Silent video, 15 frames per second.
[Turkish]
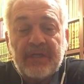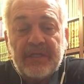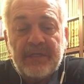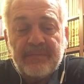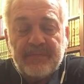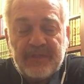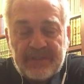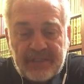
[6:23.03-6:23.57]

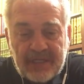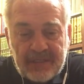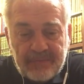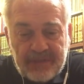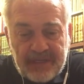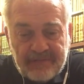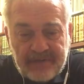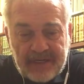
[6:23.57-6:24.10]
İbn
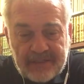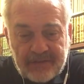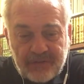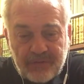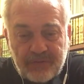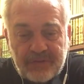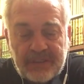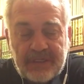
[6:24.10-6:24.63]
Teymiye
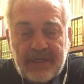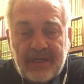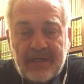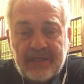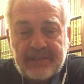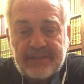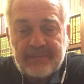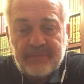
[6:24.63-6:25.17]
versiyonuyla
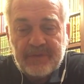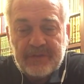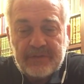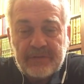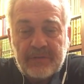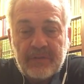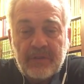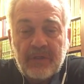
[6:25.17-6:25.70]
hakimdir.